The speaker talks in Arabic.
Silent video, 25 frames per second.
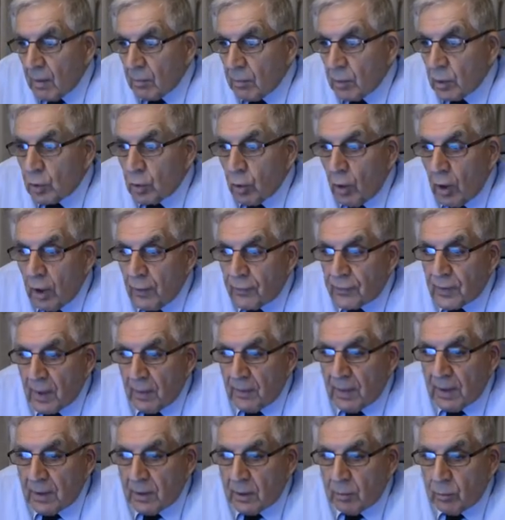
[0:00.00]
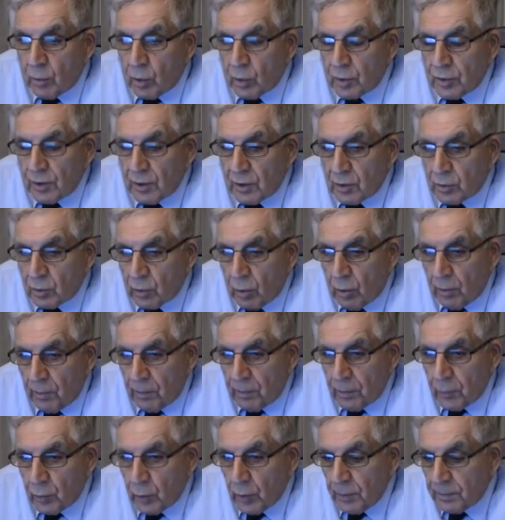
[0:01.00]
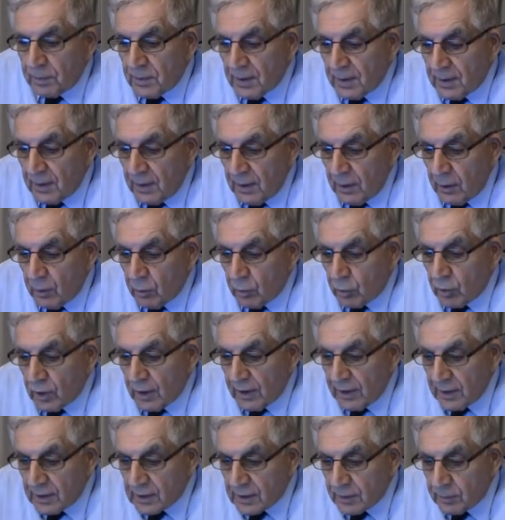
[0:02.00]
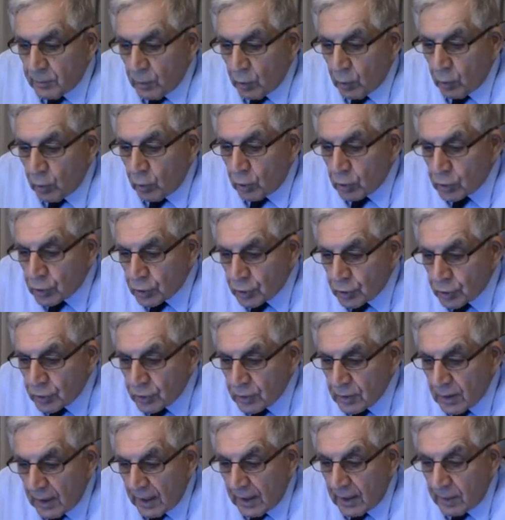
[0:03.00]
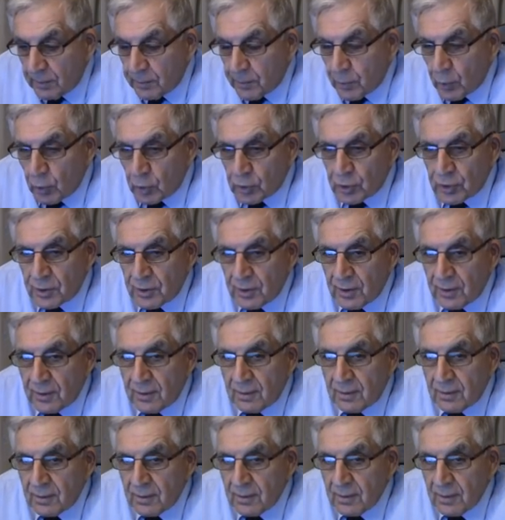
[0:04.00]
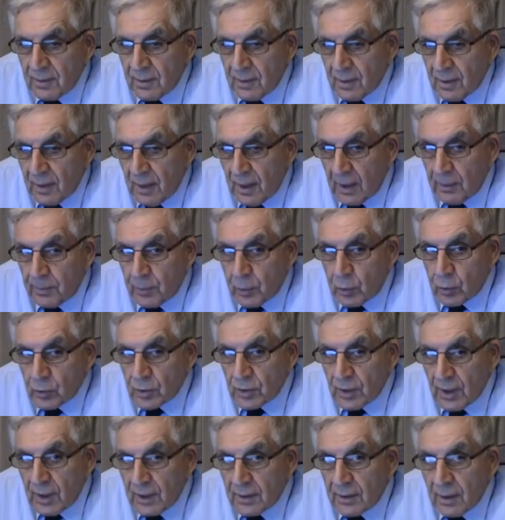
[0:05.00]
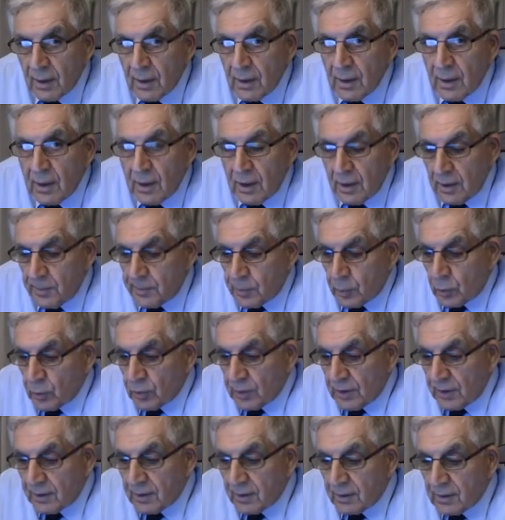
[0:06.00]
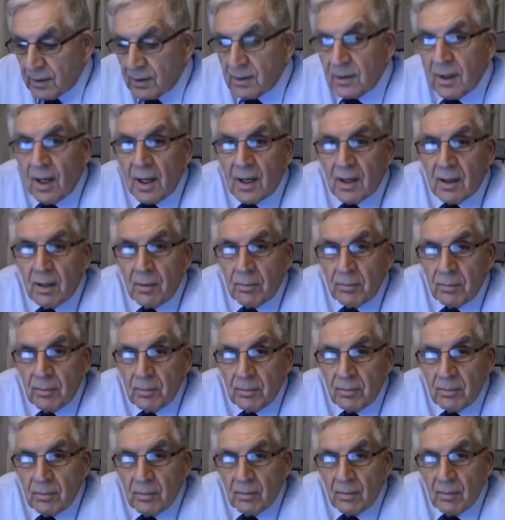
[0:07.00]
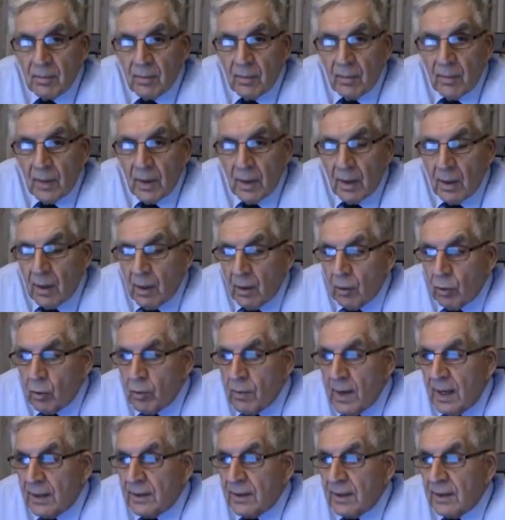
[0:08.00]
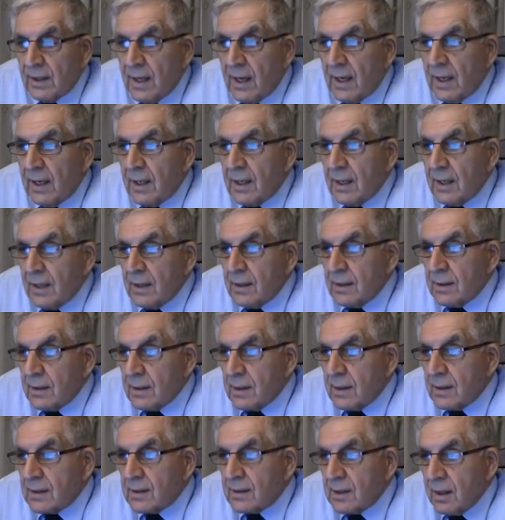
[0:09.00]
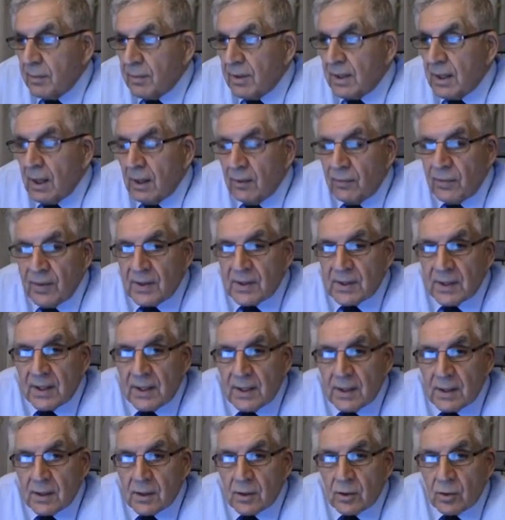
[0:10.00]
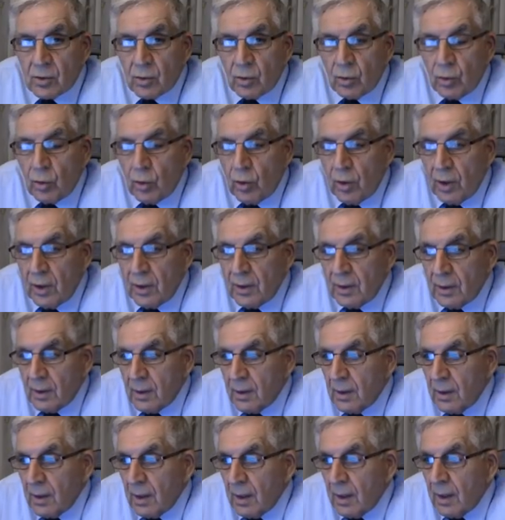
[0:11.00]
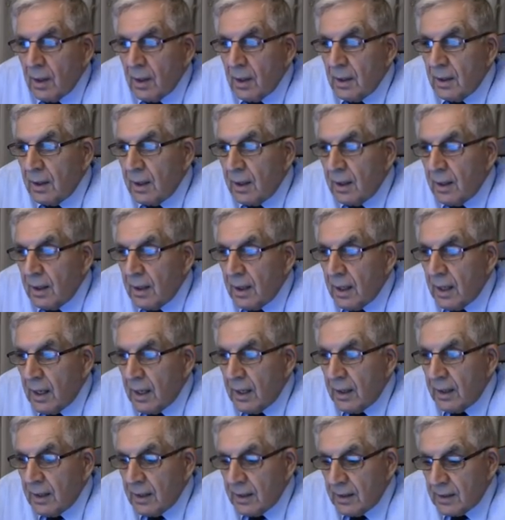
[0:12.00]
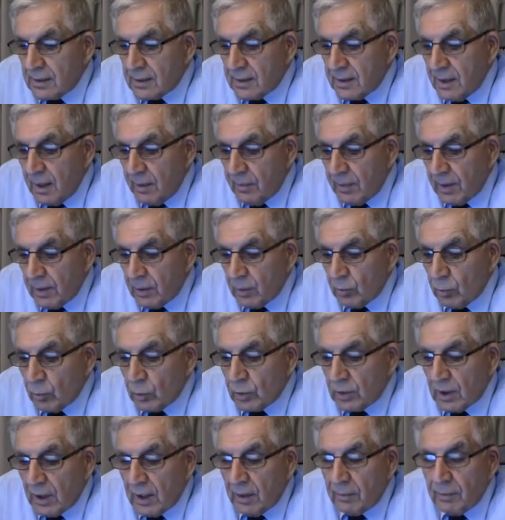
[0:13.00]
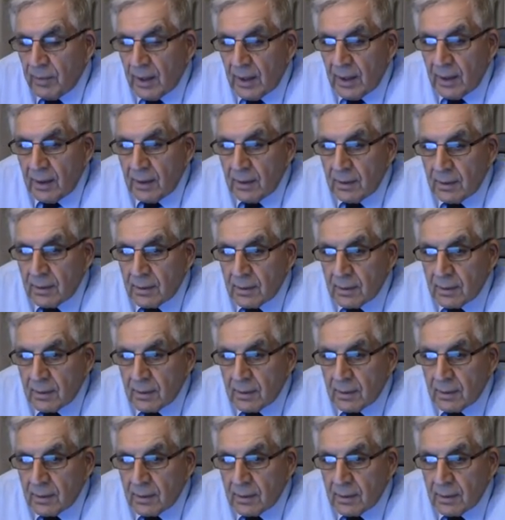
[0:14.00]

بتقف كمان المورنينج دروب ويبتدي الأورجانيزم يخش على البروستات على البروستاتا البروستاتا تتضخم وبعدين على السيمينال فيزيكلز تروح للسيمن وتعمل